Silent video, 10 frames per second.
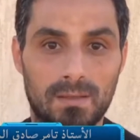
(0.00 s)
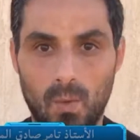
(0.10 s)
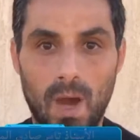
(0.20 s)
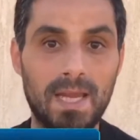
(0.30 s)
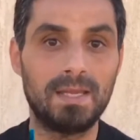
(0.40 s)

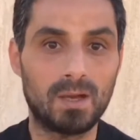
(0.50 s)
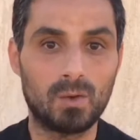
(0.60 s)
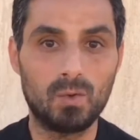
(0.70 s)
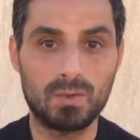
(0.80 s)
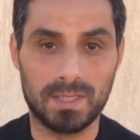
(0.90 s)
وهل
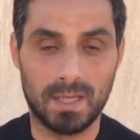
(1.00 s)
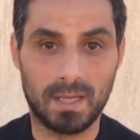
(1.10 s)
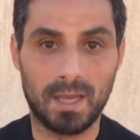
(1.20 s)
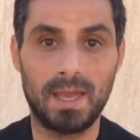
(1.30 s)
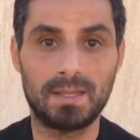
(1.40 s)
يجوز
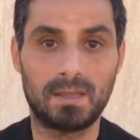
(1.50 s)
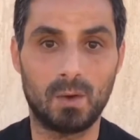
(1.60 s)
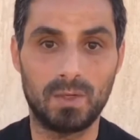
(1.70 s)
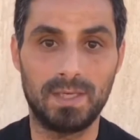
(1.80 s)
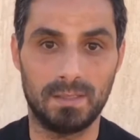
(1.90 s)
إلغاء
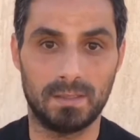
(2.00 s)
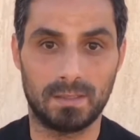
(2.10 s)
التوكيل